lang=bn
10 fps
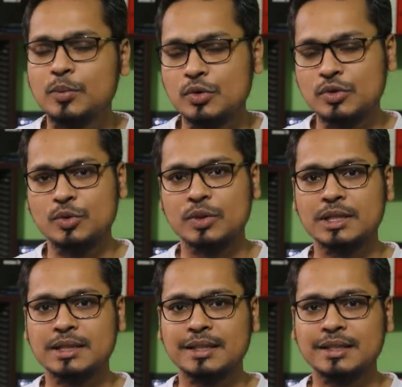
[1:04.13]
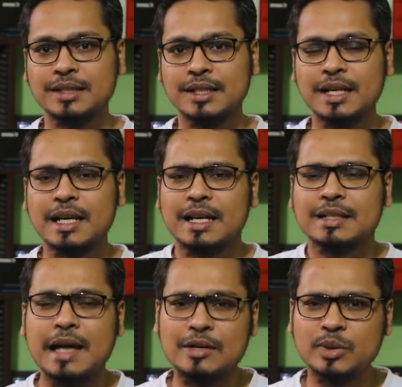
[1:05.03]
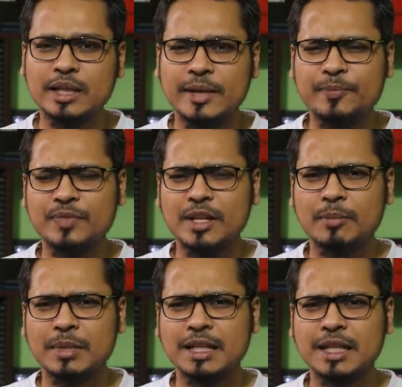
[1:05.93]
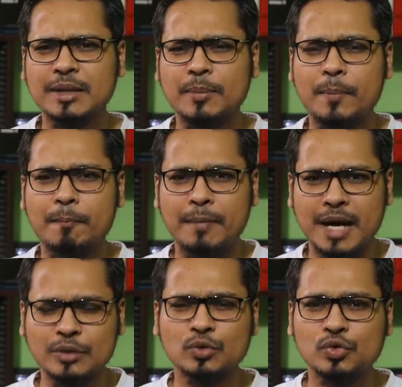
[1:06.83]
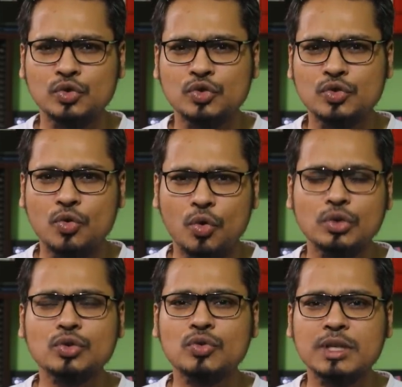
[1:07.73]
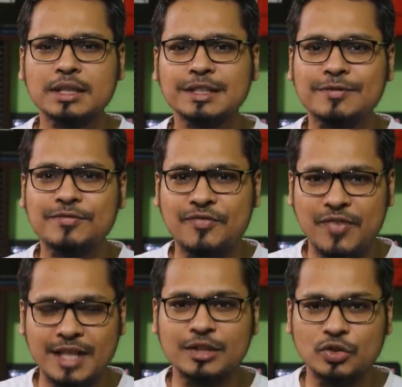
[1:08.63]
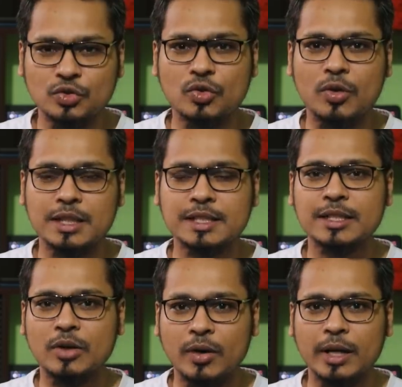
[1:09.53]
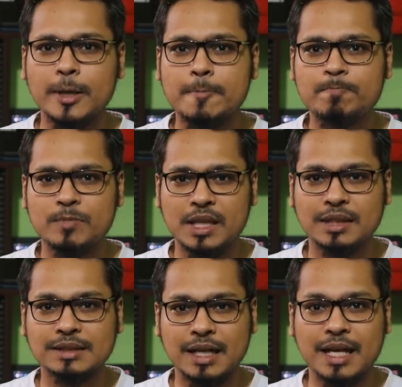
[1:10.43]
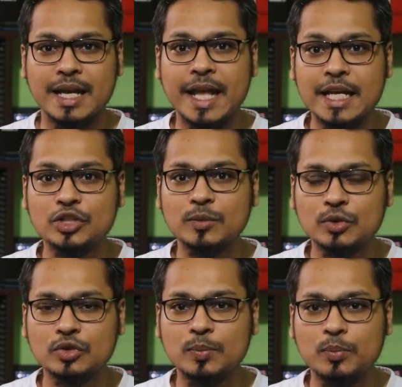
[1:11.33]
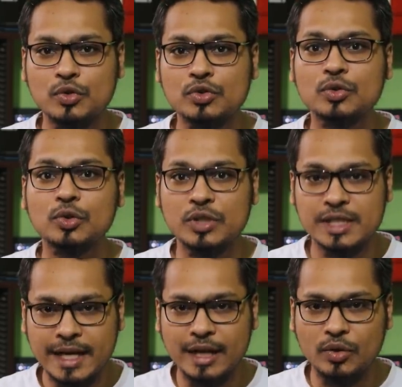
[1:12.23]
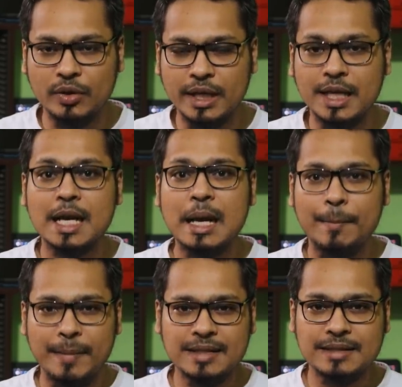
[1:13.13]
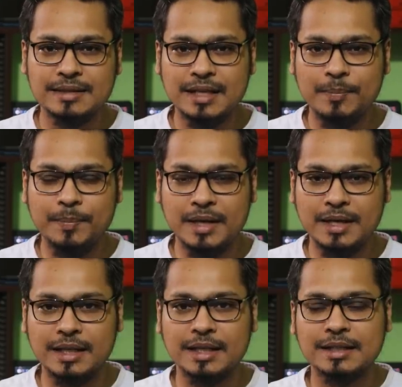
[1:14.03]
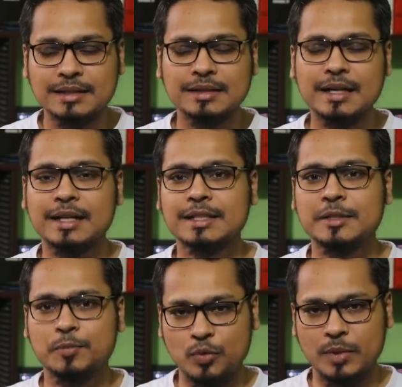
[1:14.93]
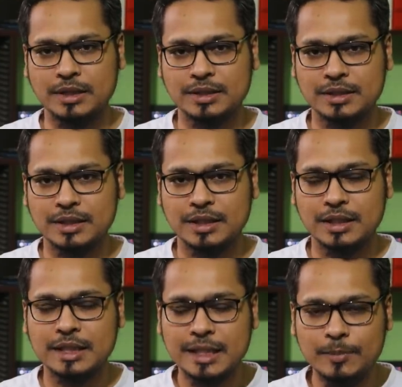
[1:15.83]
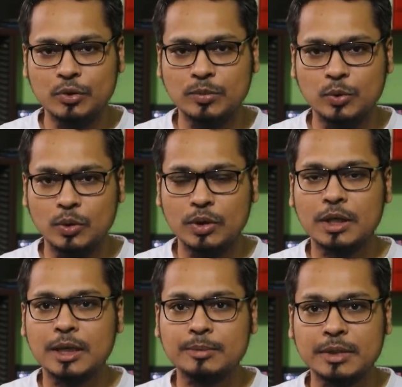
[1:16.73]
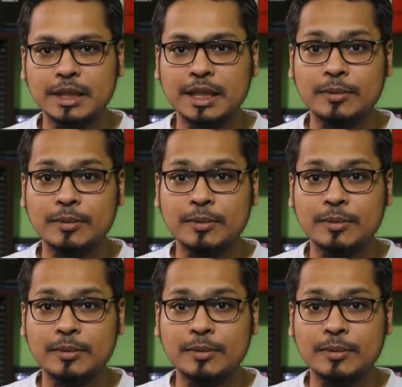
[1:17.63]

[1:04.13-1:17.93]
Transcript: পোস্ট করতেছেন তা আসলে মানে মানুষ কতটা যে ফালতু কোয়ালিটির হয় তা যারা এই সমস্ত পোস্টগুলো শেয়ার করে মেসেঞ্জারে পাঠায় তার একটি প্রমাণ কি বলবো মানে